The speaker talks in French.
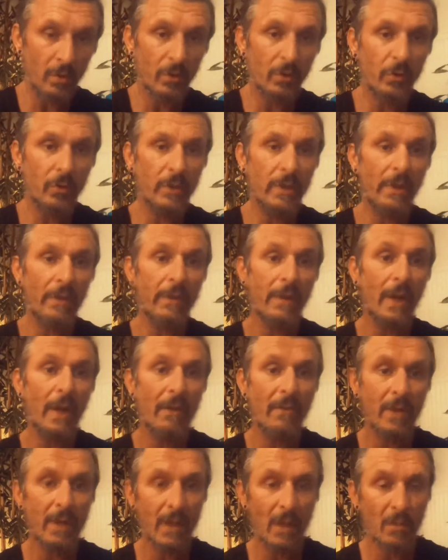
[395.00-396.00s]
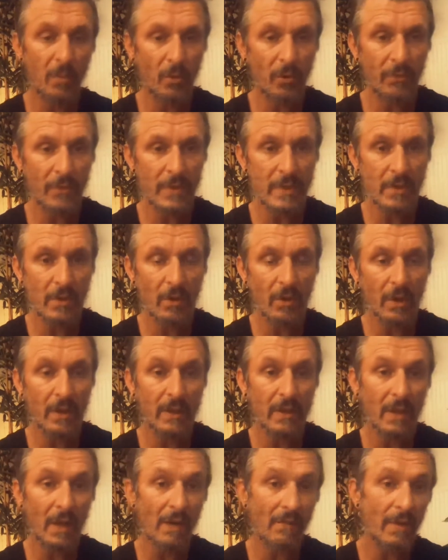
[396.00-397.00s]
que d'être avec un professeur et
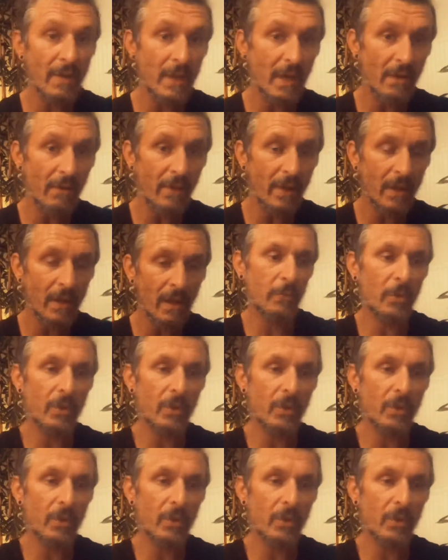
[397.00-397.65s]
de travailler avec.